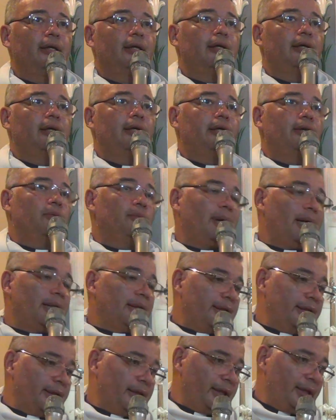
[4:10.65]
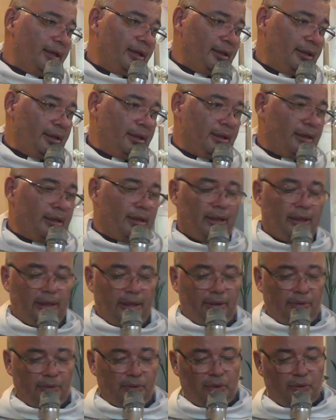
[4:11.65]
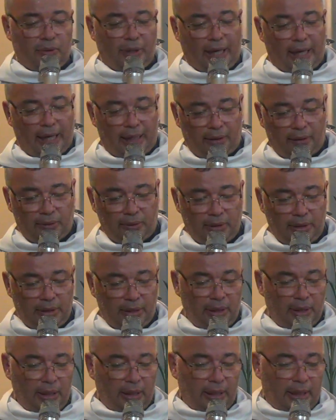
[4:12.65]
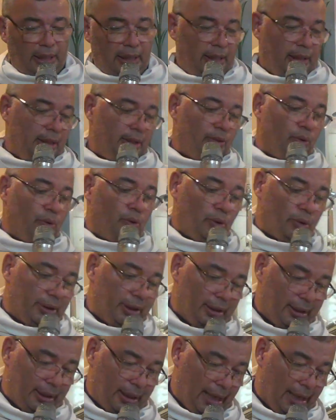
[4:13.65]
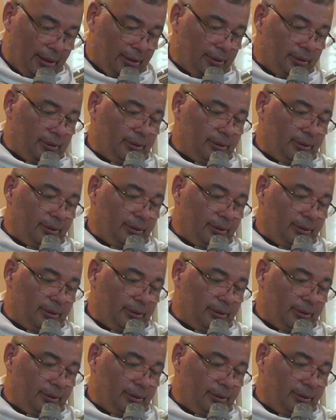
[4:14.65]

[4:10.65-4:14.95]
que iriam bater nele, que iriam surrá-lo, que iriam condená-lo,